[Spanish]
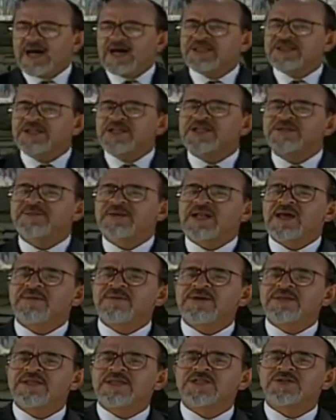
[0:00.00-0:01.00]
Andrés
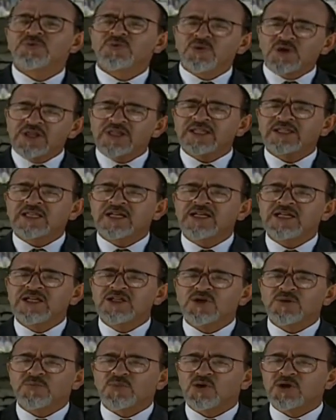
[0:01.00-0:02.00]
Benavides fue
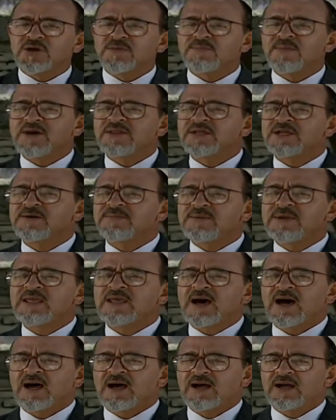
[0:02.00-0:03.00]
detenido por invadir
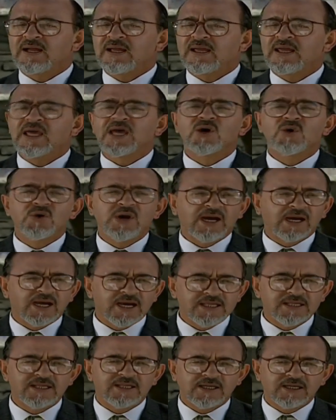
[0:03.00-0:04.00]
vía en una
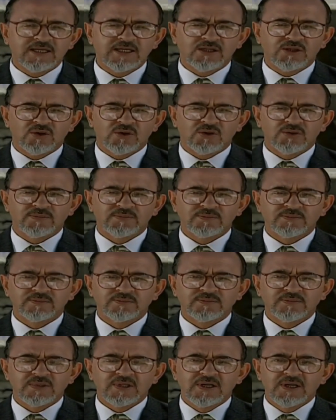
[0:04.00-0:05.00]
calle de Quito.
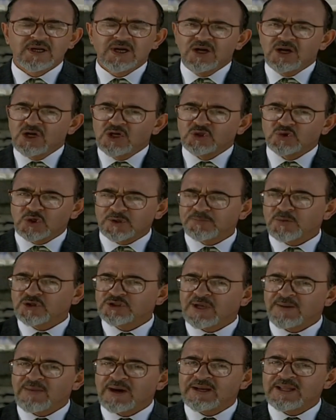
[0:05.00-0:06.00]
Su
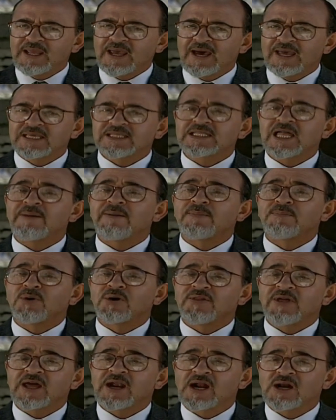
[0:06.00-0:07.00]
esposa María estaba
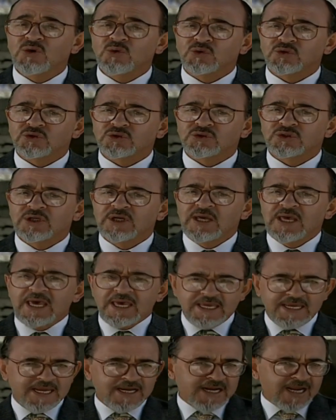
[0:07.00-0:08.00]
por dar a luz
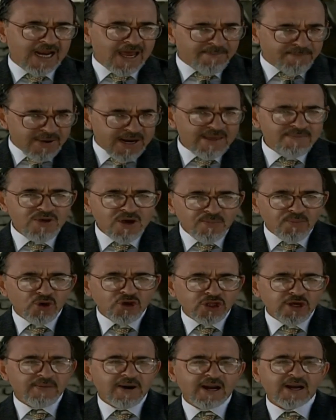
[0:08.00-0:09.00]
y en el apremio
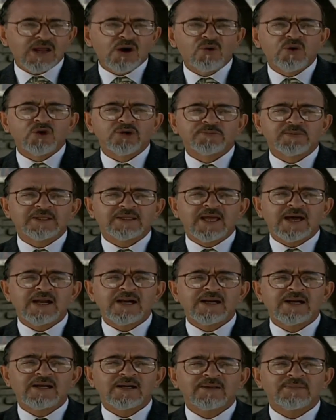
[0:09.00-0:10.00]
por llevarle a un
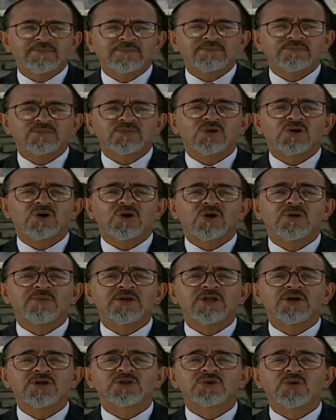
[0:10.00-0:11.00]
hospital
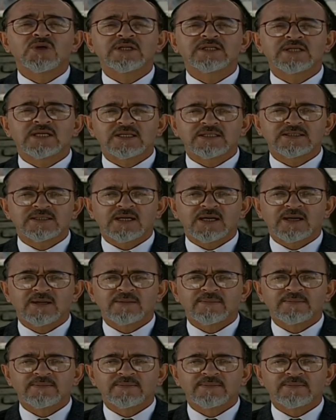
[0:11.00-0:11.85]
olvidó su licencia.